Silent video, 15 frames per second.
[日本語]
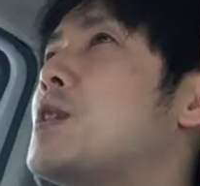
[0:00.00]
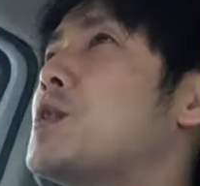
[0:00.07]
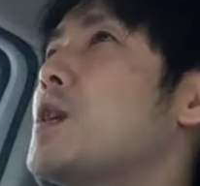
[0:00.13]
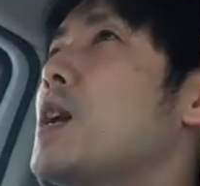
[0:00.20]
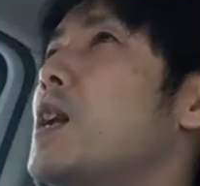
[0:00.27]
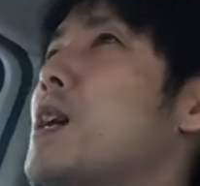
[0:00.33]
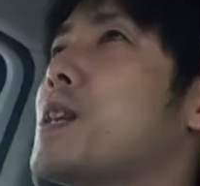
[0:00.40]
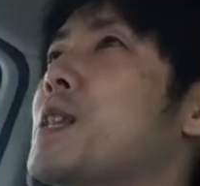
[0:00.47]

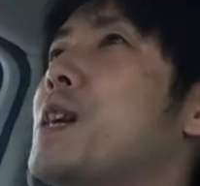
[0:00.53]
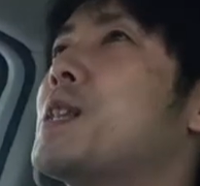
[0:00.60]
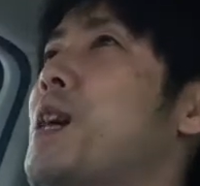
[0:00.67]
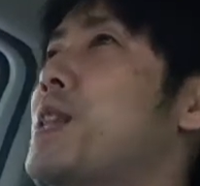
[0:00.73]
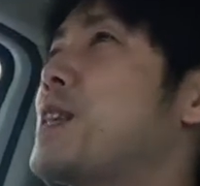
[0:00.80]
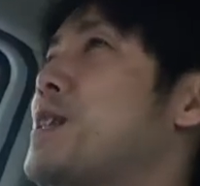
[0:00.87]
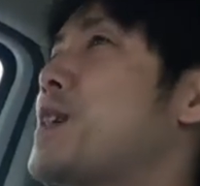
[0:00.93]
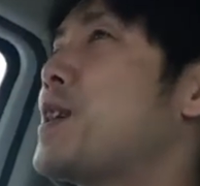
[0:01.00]
瞬腹が立っ
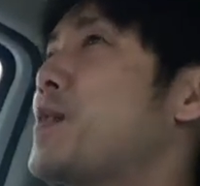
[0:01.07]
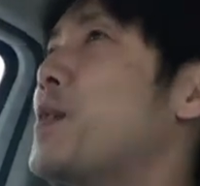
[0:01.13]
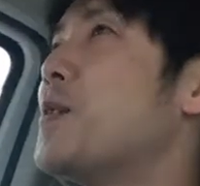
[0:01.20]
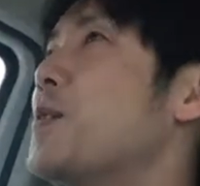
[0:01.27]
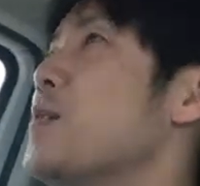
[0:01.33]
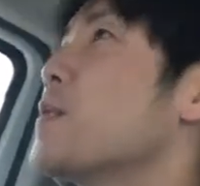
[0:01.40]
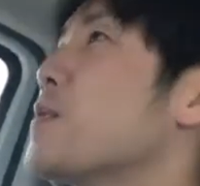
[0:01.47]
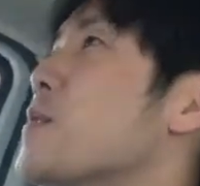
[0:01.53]
たんですけ
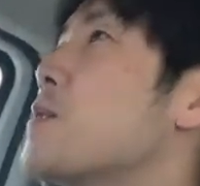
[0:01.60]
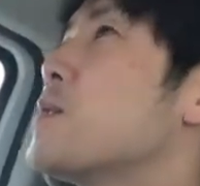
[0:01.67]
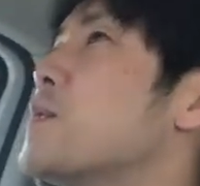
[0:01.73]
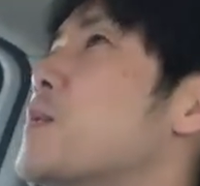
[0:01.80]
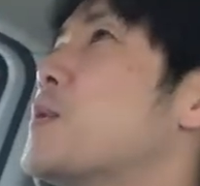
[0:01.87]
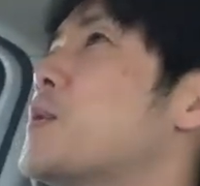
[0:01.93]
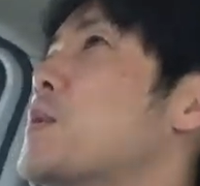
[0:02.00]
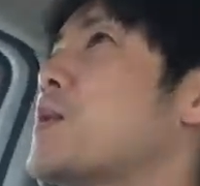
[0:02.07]
ど
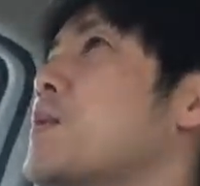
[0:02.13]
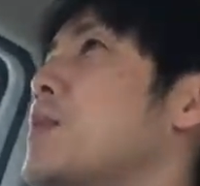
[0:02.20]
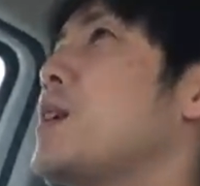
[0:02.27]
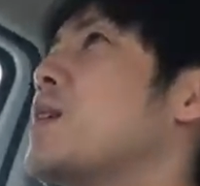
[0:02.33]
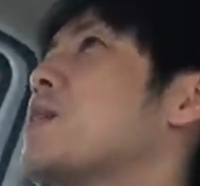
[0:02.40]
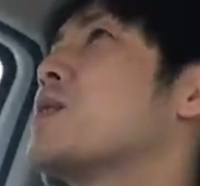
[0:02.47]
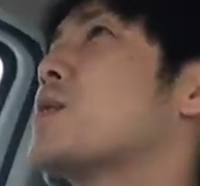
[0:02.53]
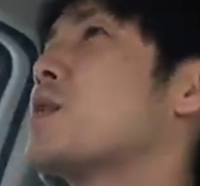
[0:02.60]
もう
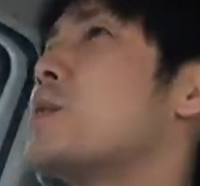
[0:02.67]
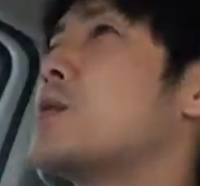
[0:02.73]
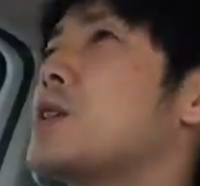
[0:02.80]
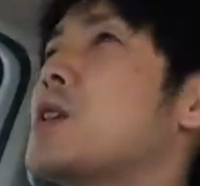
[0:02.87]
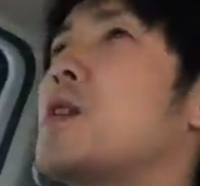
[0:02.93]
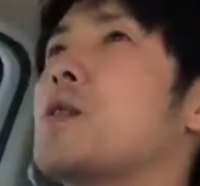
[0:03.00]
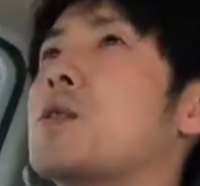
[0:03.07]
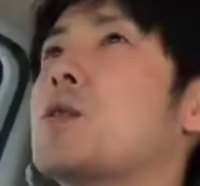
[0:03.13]
ねそれも
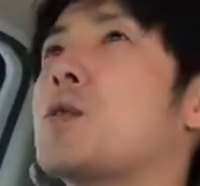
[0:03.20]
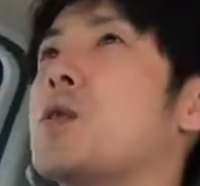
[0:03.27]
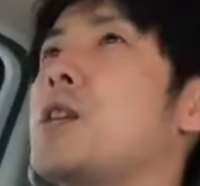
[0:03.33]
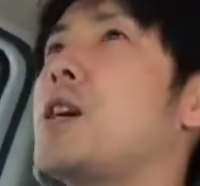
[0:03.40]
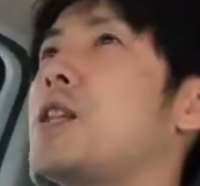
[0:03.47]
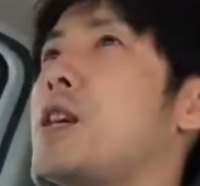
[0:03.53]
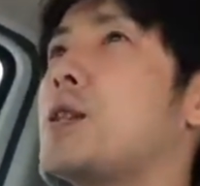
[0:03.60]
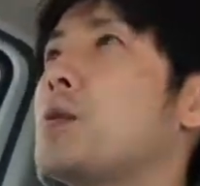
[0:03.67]
しょう
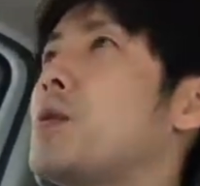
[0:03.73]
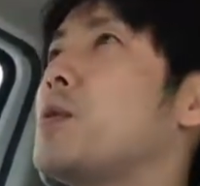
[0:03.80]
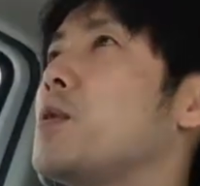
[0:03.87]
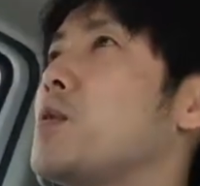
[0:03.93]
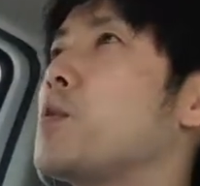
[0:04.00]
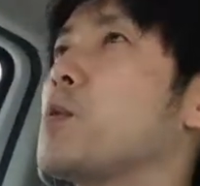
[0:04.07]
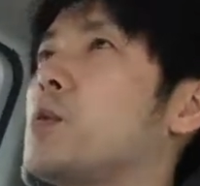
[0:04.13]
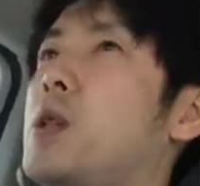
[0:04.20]
がないなと
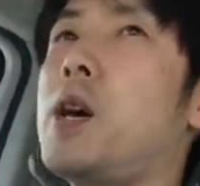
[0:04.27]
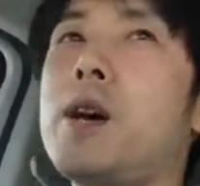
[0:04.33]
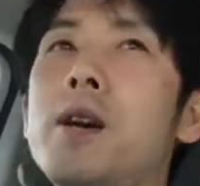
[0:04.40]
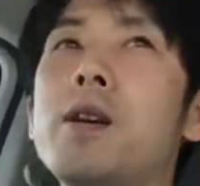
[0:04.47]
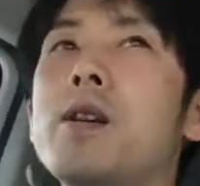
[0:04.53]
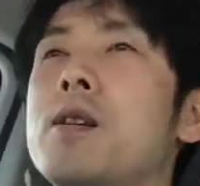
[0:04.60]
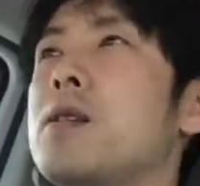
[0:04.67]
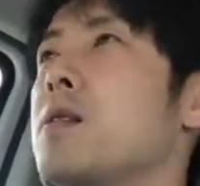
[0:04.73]
いうことで
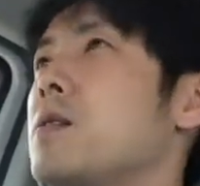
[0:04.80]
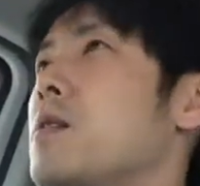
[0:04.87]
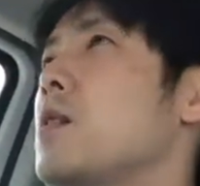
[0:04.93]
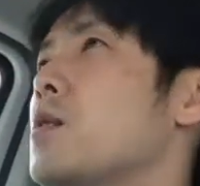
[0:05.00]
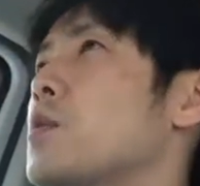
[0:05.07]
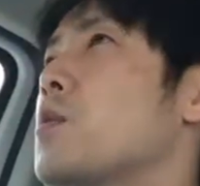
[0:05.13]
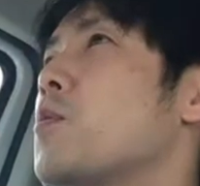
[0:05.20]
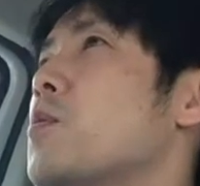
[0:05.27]

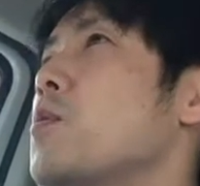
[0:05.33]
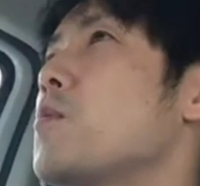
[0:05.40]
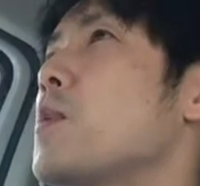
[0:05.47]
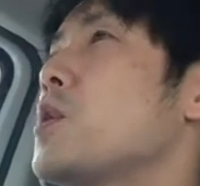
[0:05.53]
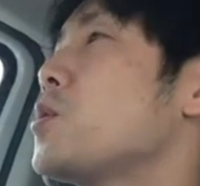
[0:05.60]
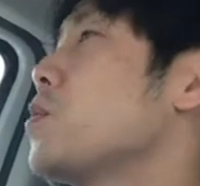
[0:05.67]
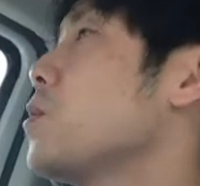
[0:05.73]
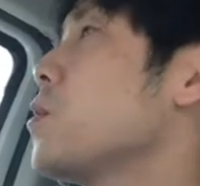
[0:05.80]
ただそこの
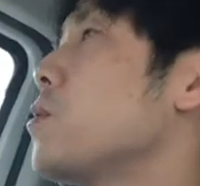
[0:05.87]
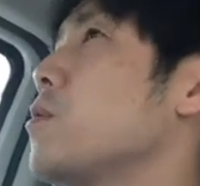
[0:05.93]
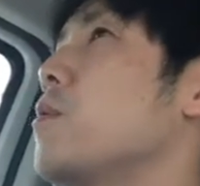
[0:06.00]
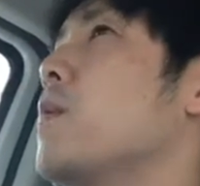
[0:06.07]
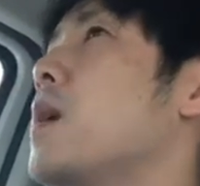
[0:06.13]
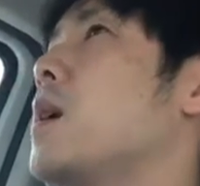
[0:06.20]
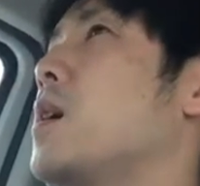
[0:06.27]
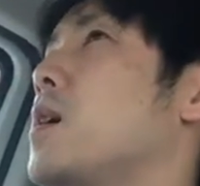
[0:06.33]
場所っていう
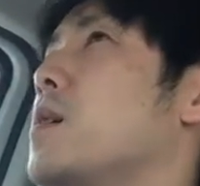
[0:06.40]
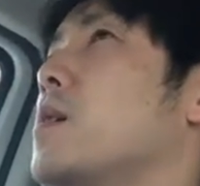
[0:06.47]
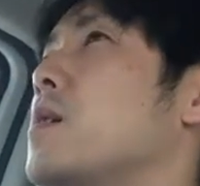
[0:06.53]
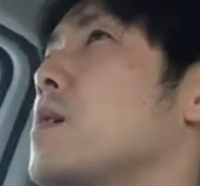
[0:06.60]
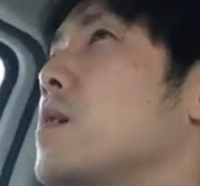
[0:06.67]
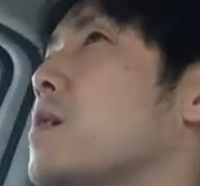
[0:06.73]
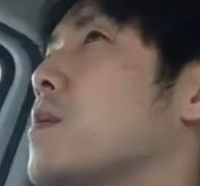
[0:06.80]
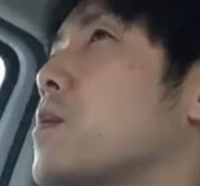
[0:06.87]
のは
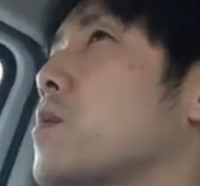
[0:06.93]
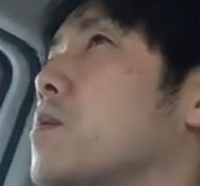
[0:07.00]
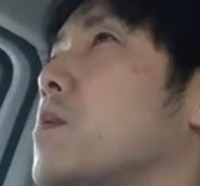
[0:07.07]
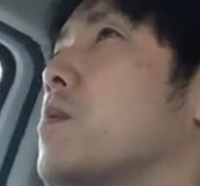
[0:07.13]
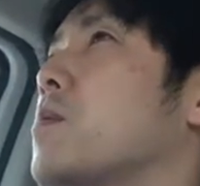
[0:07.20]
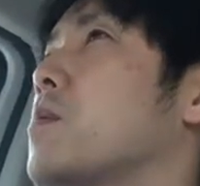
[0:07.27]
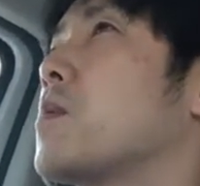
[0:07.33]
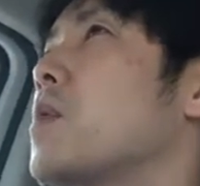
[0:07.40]
そ
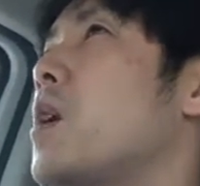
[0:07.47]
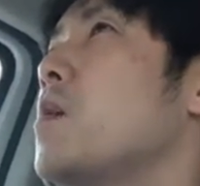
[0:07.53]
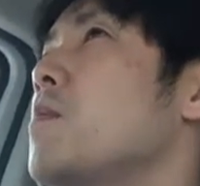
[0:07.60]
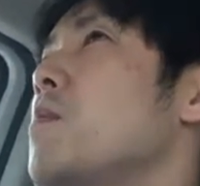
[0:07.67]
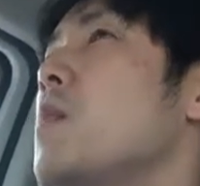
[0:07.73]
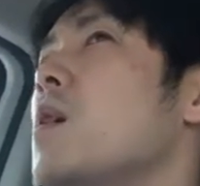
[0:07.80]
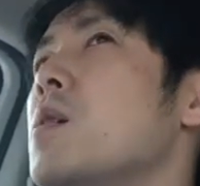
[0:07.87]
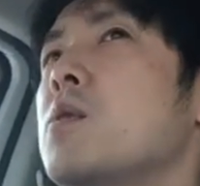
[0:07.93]
の
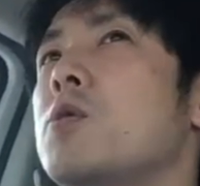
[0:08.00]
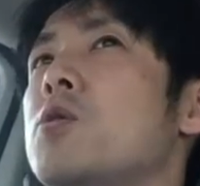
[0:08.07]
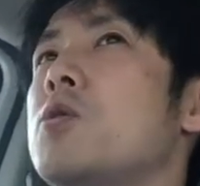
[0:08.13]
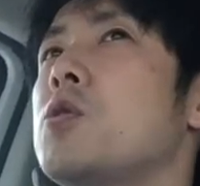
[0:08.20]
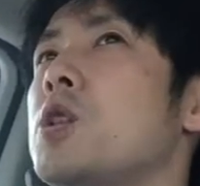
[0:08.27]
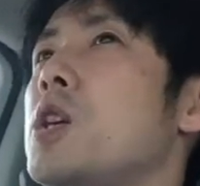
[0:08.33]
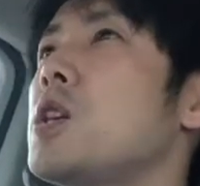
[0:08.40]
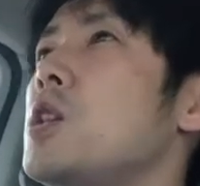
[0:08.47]
看板
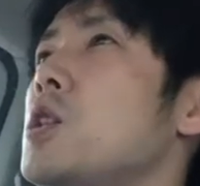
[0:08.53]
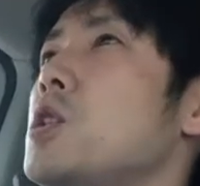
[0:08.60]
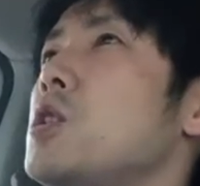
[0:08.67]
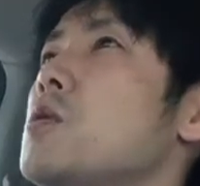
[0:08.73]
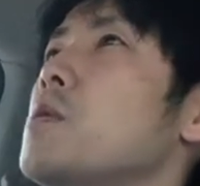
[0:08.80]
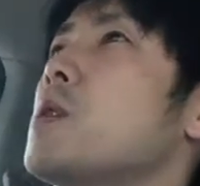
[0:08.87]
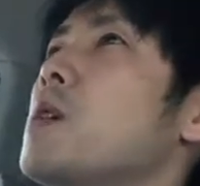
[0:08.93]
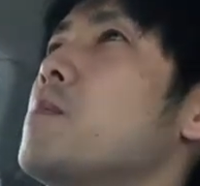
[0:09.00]
駐車禁
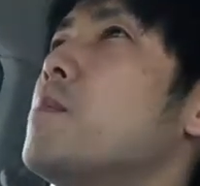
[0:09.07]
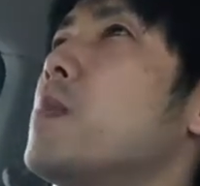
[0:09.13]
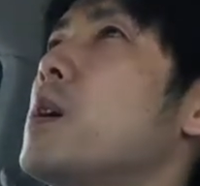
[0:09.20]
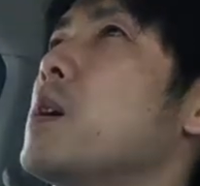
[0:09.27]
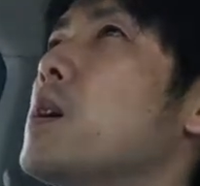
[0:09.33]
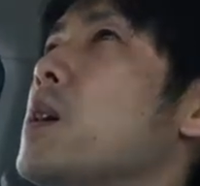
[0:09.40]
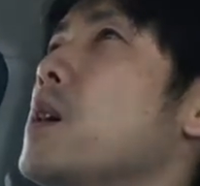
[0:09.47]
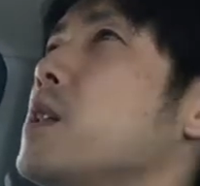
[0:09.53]
止の看
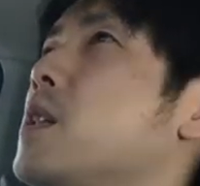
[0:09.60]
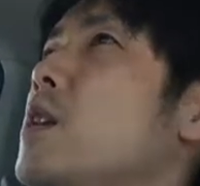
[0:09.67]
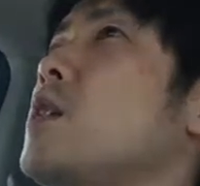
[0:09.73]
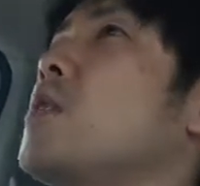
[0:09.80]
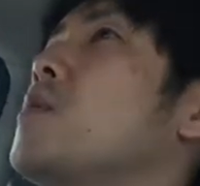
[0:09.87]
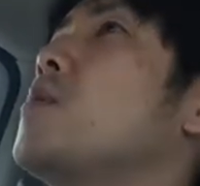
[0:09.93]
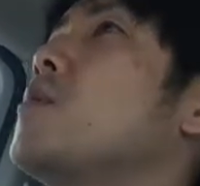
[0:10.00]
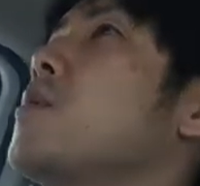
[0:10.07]
板がな
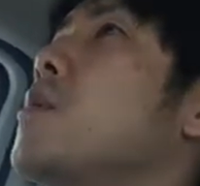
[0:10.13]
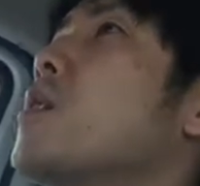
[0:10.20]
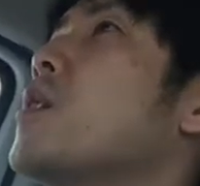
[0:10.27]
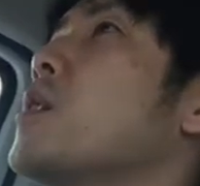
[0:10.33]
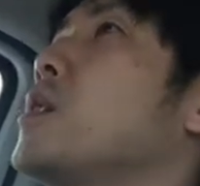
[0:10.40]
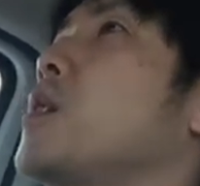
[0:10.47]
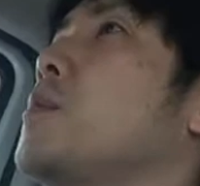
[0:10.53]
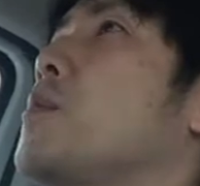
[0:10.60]
いな
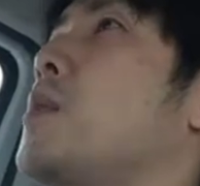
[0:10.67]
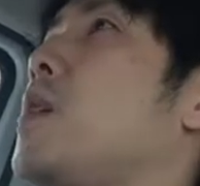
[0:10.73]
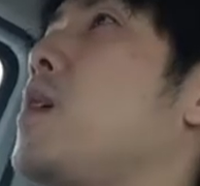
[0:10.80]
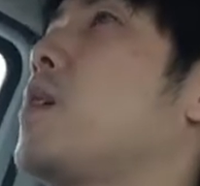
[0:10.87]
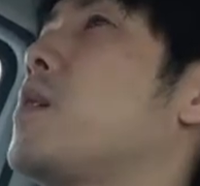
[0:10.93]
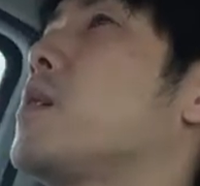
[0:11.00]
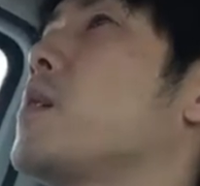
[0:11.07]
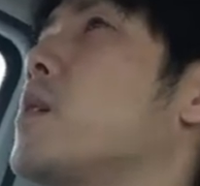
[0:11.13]
かったの
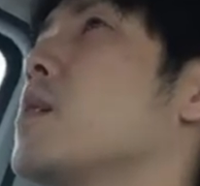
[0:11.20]
で